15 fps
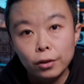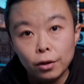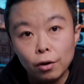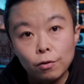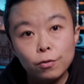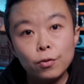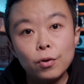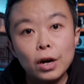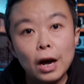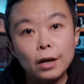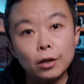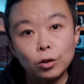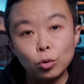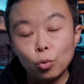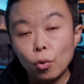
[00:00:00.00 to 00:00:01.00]
能覆
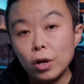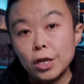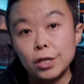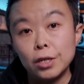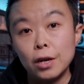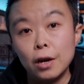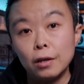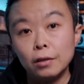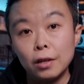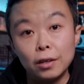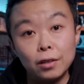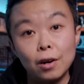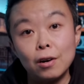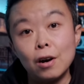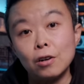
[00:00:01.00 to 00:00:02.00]
盖的多一些那
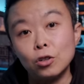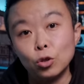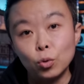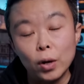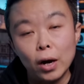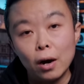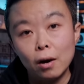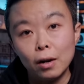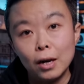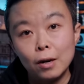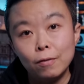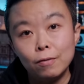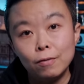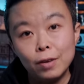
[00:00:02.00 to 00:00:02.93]
当然是最好了，